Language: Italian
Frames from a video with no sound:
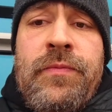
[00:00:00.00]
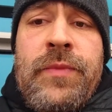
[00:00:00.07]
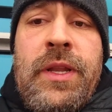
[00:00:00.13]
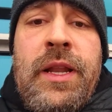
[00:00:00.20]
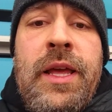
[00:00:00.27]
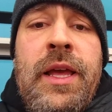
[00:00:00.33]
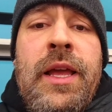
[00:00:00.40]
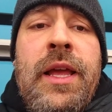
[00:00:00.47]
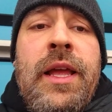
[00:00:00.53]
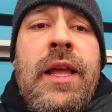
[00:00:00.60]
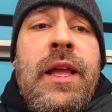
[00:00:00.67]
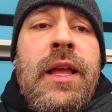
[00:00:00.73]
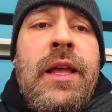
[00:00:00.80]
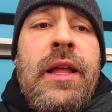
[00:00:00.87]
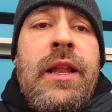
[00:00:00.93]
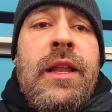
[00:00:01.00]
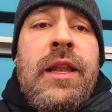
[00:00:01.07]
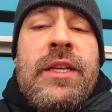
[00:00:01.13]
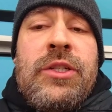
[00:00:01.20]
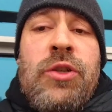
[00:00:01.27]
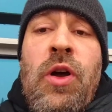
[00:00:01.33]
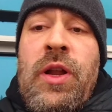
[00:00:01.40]
le, le,
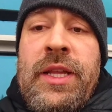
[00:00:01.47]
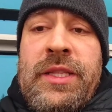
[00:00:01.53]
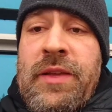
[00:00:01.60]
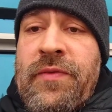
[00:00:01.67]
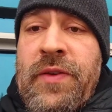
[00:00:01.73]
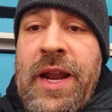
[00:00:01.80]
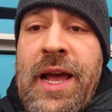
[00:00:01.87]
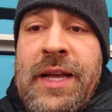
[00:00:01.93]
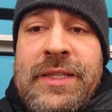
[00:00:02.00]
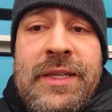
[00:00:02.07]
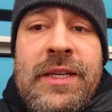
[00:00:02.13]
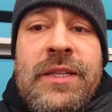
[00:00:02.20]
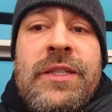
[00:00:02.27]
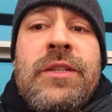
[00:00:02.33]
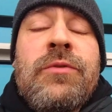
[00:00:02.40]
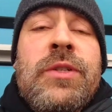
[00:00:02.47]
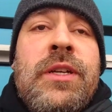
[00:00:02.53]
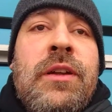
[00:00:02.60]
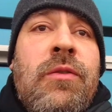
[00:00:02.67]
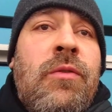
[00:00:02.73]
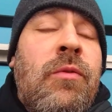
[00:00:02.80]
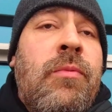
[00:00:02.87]
solite frasi che si
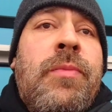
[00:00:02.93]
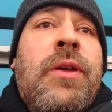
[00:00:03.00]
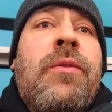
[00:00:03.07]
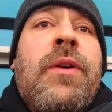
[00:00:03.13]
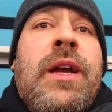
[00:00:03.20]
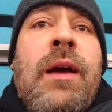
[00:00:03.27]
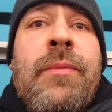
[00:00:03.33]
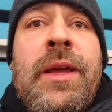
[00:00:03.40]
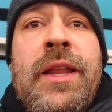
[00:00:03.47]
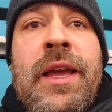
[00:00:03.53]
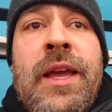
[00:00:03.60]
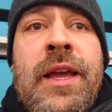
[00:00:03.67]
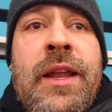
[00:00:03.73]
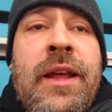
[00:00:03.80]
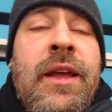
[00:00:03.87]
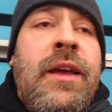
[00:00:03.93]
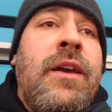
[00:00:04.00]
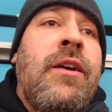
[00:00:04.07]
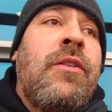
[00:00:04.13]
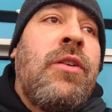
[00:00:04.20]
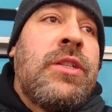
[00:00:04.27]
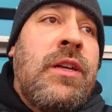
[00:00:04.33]
usano per un cameriere,
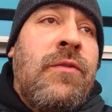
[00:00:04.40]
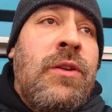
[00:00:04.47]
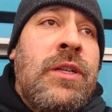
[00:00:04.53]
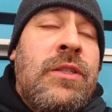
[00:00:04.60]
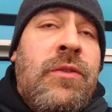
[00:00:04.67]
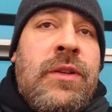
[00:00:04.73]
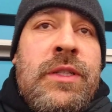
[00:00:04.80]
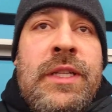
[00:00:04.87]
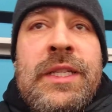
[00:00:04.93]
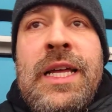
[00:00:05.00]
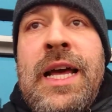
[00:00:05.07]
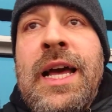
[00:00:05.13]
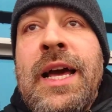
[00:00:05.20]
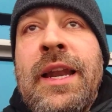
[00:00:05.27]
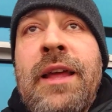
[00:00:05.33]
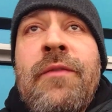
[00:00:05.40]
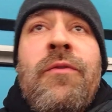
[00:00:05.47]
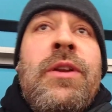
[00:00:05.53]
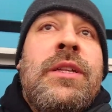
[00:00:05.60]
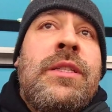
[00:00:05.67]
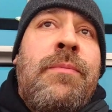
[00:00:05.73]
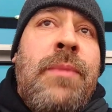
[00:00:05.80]
cosa volete ordinare,
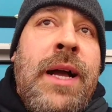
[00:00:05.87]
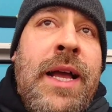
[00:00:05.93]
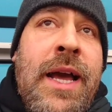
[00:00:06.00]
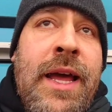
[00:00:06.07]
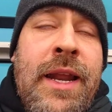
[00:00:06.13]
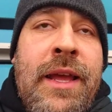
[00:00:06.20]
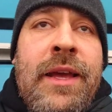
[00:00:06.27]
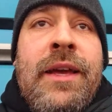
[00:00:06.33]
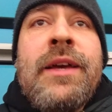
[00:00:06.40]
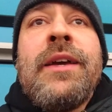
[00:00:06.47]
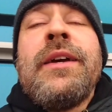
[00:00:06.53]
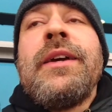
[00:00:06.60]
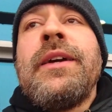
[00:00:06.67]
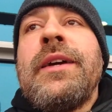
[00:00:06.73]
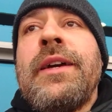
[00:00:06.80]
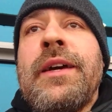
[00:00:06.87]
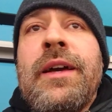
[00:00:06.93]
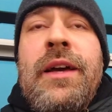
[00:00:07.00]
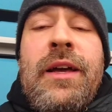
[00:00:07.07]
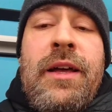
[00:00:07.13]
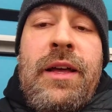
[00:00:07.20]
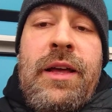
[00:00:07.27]
volete pagare
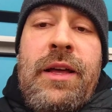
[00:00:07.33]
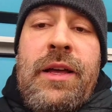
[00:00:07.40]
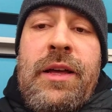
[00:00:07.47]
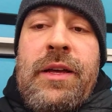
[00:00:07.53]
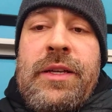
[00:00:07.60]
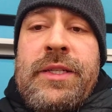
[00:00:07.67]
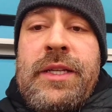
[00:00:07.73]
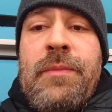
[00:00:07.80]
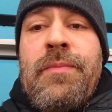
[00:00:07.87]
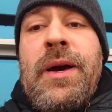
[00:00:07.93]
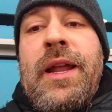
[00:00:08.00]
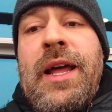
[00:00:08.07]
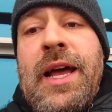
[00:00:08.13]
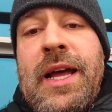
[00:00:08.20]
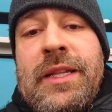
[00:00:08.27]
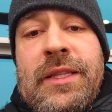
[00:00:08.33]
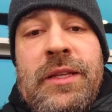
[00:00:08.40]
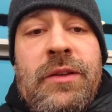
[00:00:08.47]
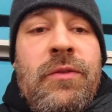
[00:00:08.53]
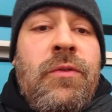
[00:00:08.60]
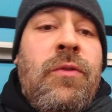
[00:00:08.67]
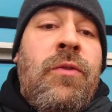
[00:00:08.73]
eh,
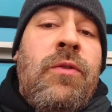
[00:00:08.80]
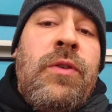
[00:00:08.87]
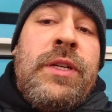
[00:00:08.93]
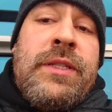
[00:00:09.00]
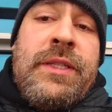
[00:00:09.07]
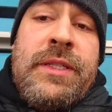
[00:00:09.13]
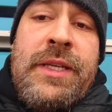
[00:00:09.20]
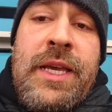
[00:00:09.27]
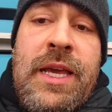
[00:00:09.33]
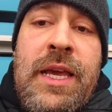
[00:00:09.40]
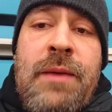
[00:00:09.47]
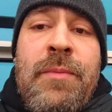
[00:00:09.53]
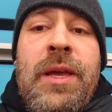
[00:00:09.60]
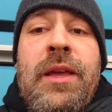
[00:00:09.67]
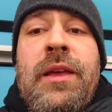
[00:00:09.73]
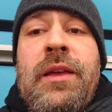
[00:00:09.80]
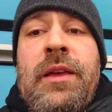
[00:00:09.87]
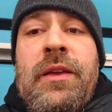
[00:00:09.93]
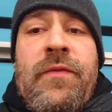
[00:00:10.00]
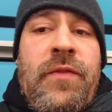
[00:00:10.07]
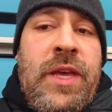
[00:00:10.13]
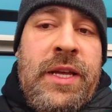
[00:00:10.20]
separati o insieme
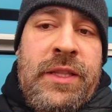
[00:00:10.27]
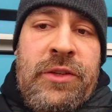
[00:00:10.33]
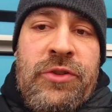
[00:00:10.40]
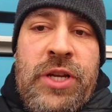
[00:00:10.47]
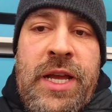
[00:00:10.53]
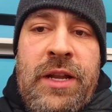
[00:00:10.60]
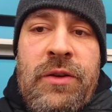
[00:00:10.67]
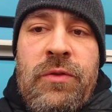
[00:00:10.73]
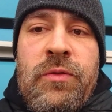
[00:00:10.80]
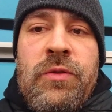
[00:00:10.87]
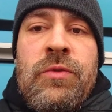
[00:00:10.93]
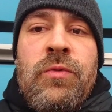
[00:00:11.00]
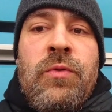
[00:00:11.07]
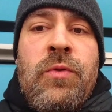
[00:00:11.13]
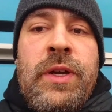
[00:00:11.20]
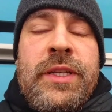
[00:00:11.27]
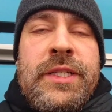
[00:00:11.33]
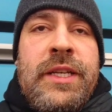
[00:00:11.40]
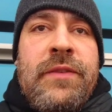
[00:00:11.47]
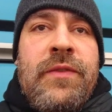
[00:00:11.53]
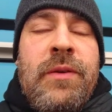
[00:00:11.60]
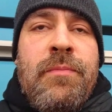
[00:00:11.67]
e via dicendo. Dunque
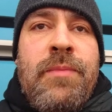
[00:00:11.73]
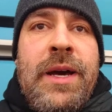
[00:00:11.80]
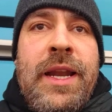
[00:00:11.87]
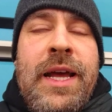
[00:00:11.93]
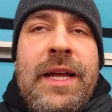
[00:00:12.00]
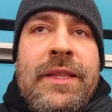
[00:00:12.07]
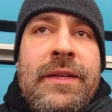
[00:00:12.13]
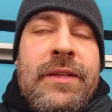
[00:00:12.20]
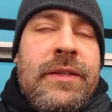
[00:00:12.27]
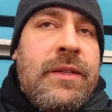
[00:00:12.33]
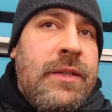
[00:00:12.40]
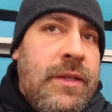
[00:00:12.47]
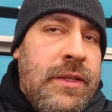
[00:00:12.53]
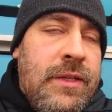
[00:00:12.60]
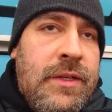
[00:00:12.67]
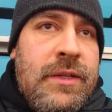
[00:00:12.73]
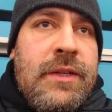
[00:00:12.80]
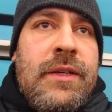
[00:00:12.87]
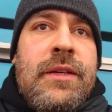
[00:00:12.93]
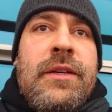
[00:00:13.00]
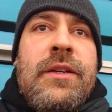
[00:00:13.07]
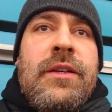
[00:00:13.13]
se vi imparate
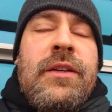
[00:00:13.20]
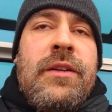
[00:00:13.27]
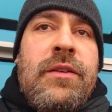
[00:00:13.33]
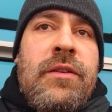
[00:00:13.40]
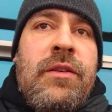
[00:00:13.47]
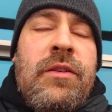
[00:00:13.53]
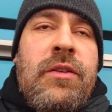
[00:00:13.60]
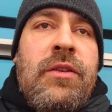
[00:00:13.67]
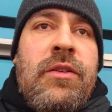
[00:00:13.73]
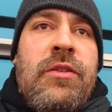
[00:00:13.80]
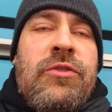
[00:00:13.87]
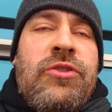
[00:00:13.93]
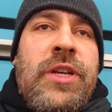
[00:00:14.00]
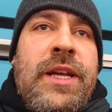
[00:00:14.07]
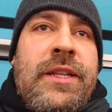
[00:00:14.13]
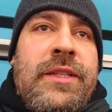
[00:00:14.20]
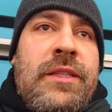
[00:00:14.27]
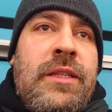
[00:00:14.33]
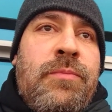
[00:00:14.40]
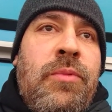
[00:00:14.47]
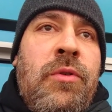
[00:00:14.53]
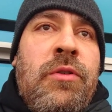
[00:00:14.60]
eh, certe
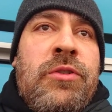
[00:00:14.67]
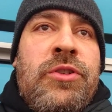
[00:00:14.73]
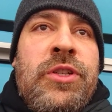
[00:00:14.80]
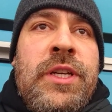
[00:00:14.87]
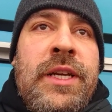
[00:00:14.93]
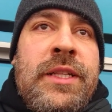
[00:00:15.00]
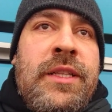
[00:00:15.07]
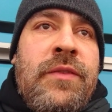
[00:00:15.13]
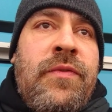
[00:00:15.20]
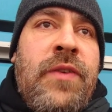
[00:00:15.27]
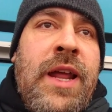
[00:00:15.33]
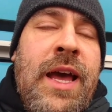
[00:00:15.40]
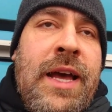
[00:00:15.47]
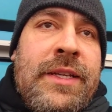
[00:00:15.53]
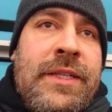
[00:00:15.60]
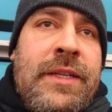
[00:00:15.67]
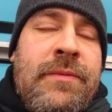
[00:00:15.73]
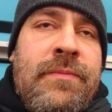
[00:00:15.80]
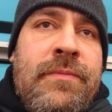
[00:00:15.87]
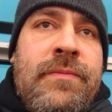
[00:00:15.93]
tipologie di frasi